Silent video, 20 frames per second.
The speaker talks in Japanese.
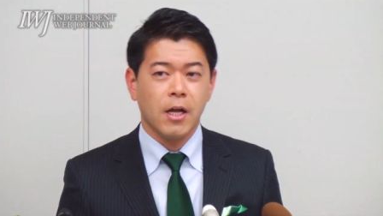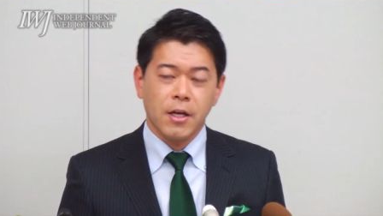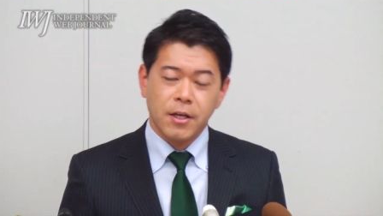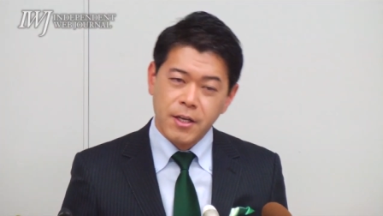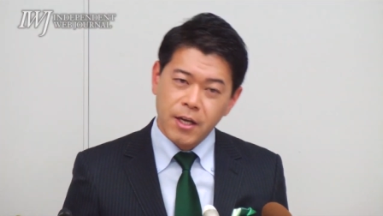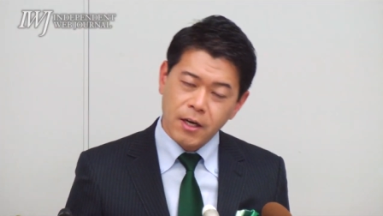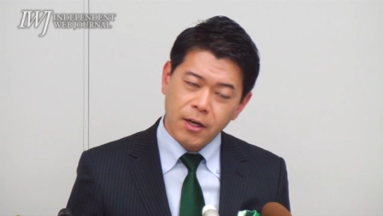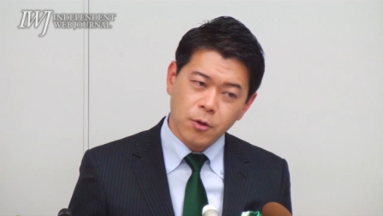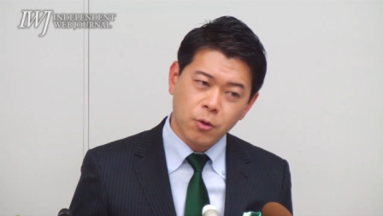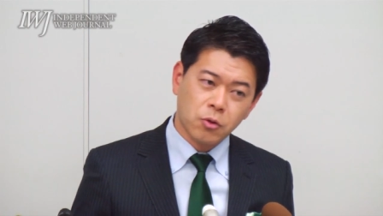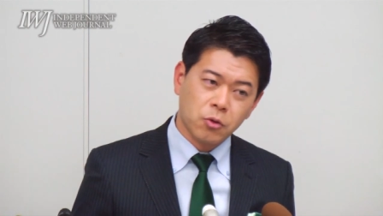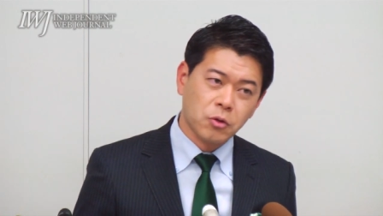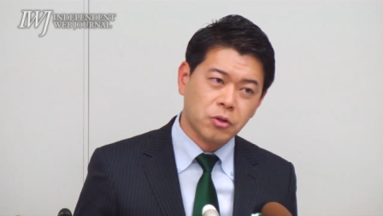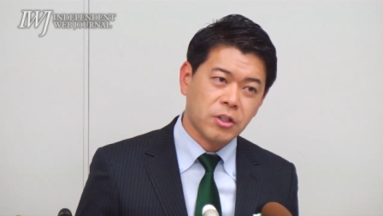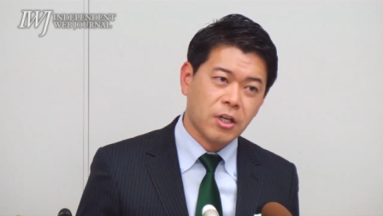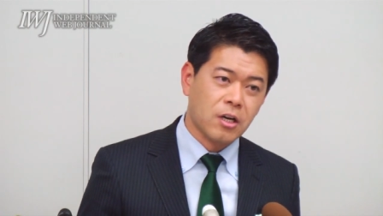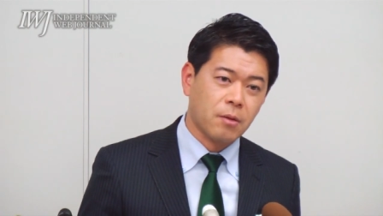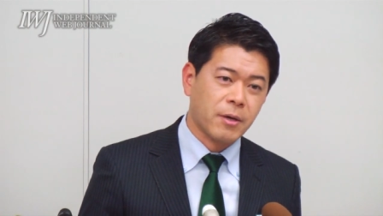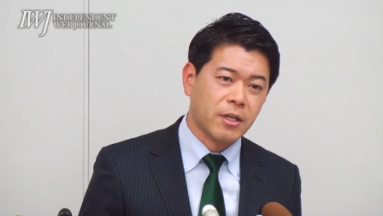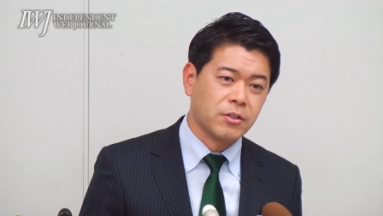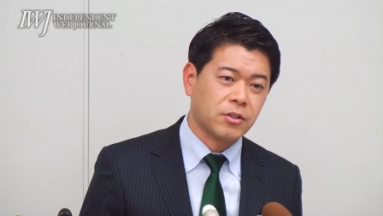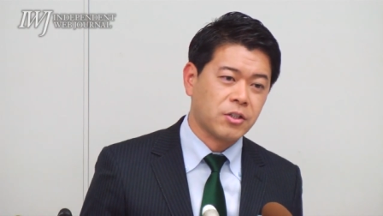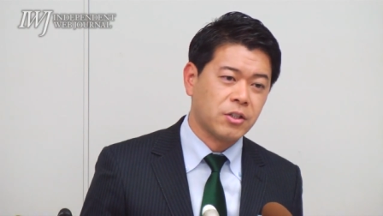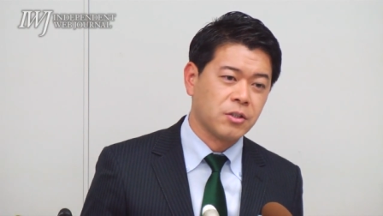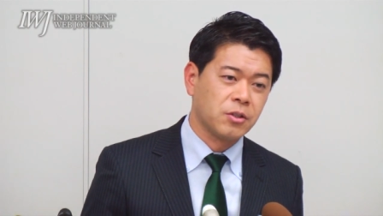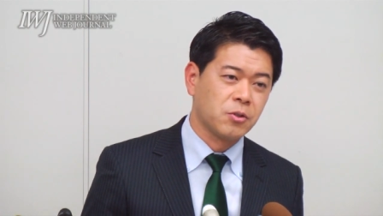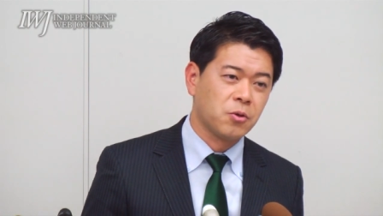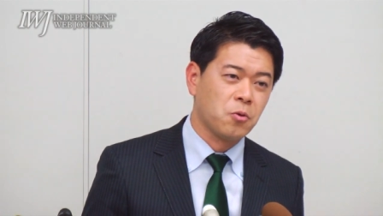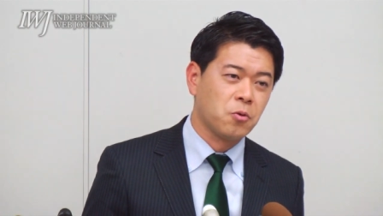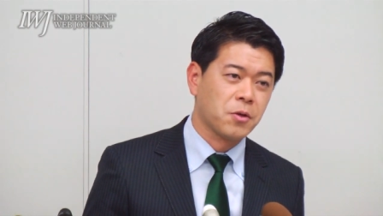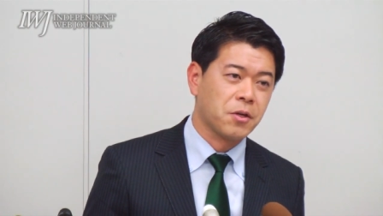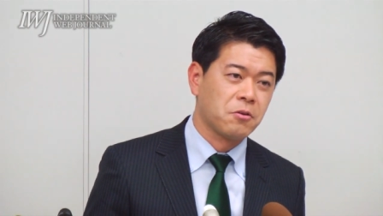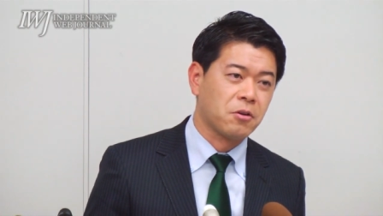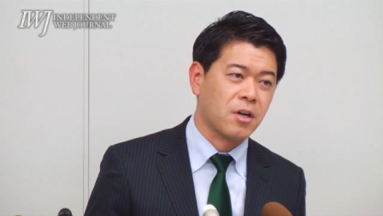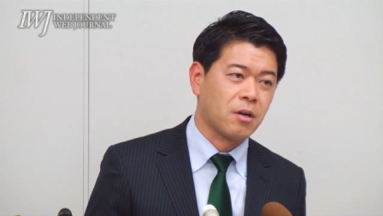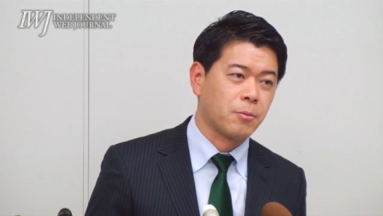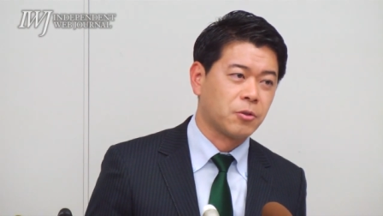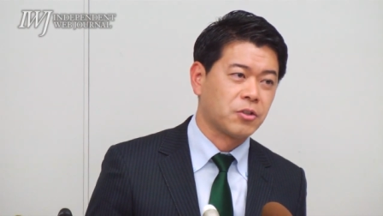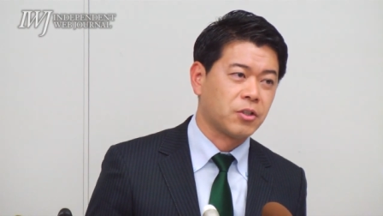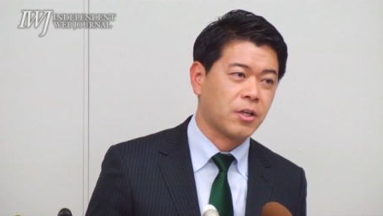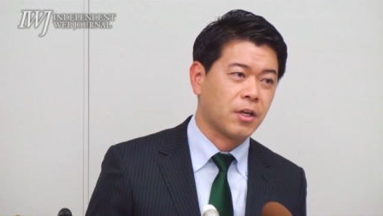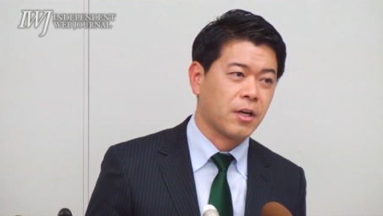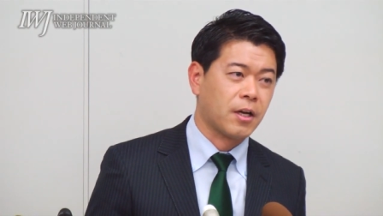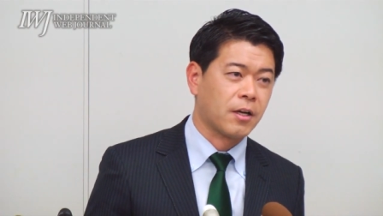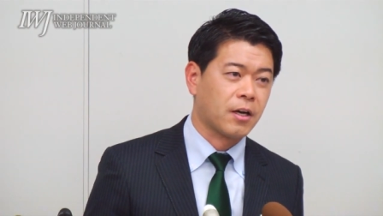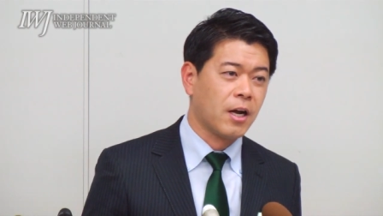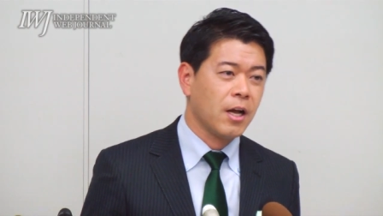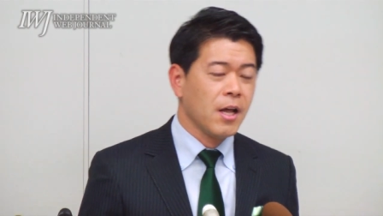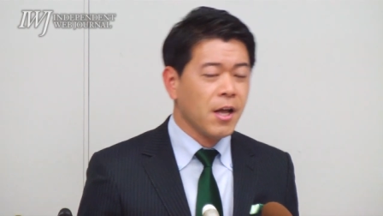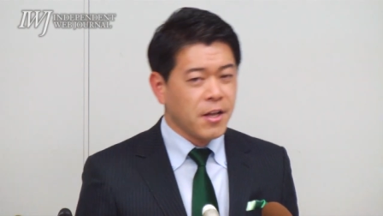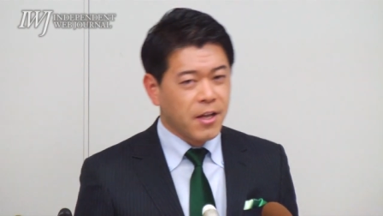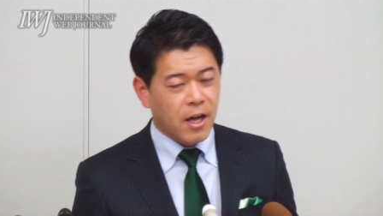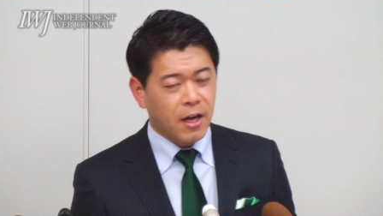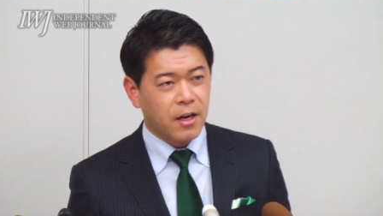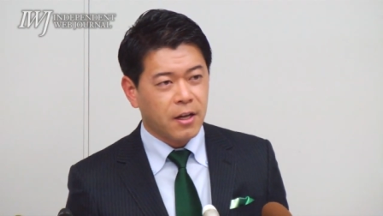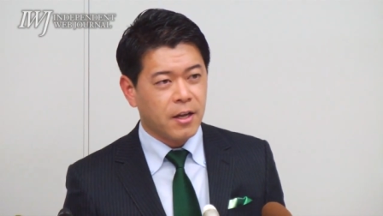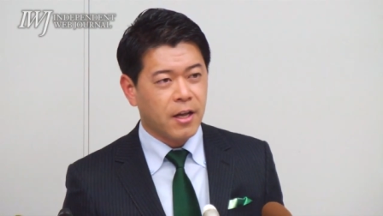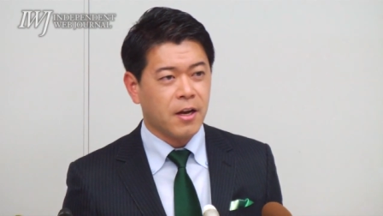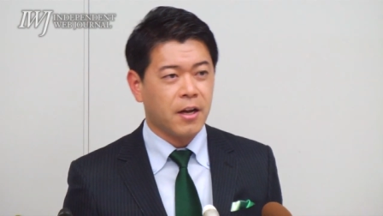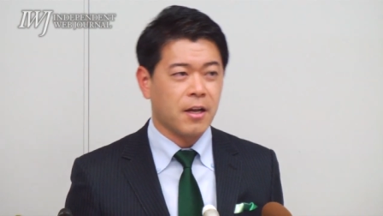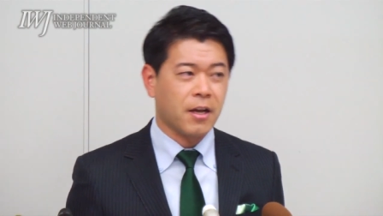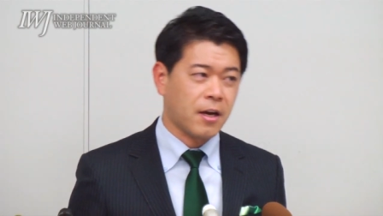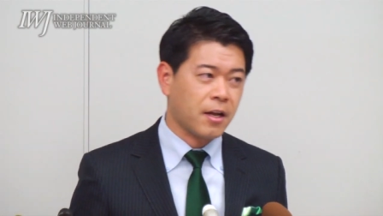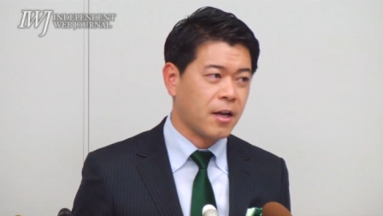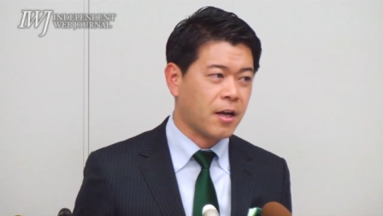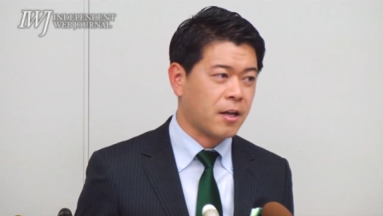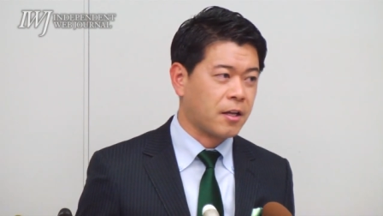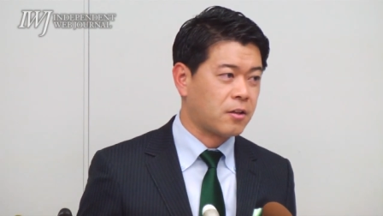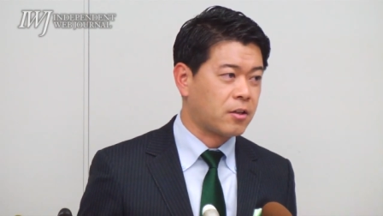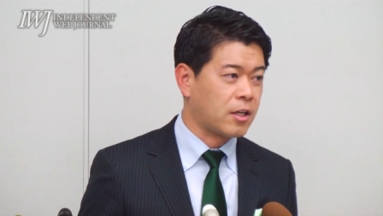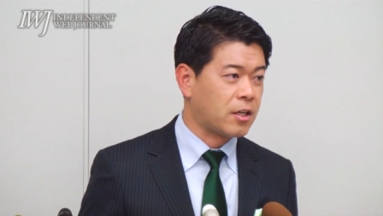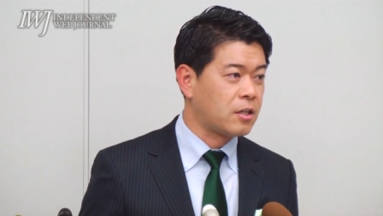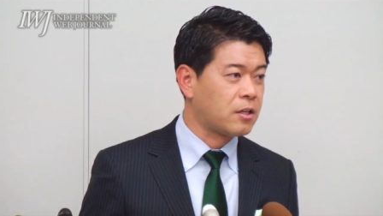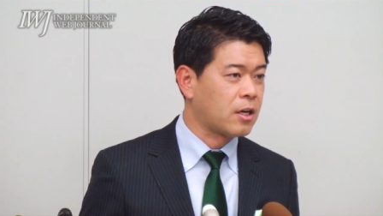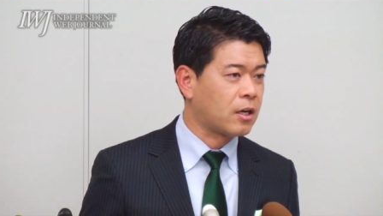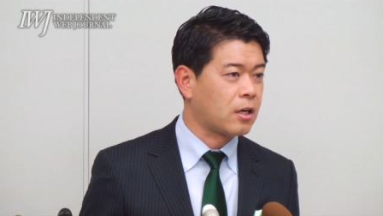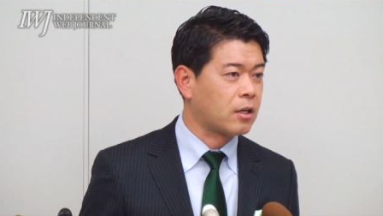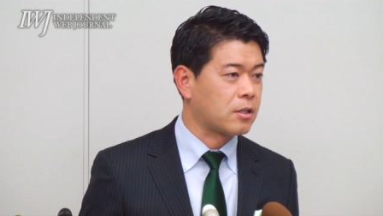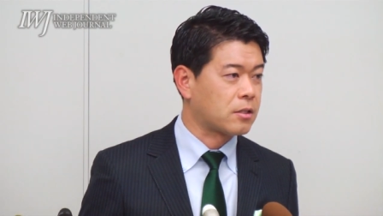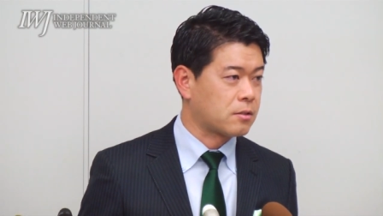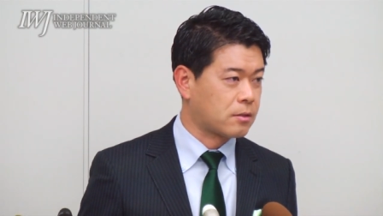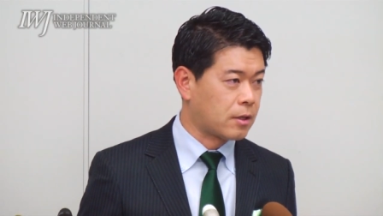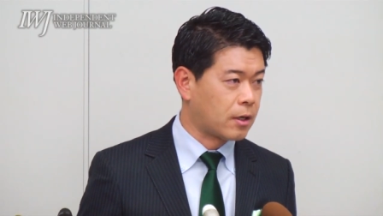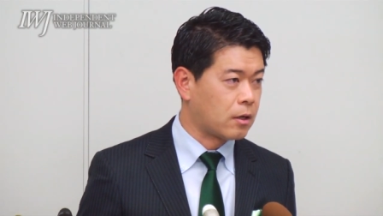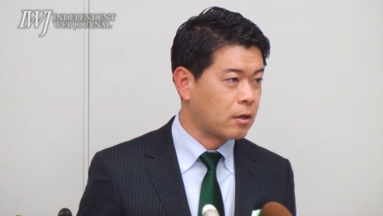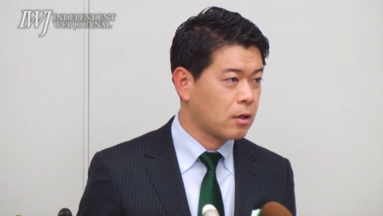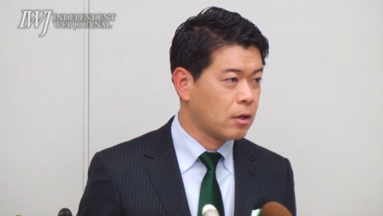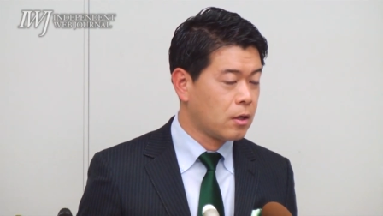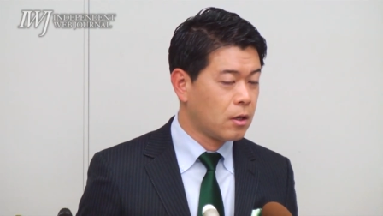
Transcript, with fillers: らやれひょっとしたらバッシングを受けるかもしれないからやれやれやれやれって言いながらですね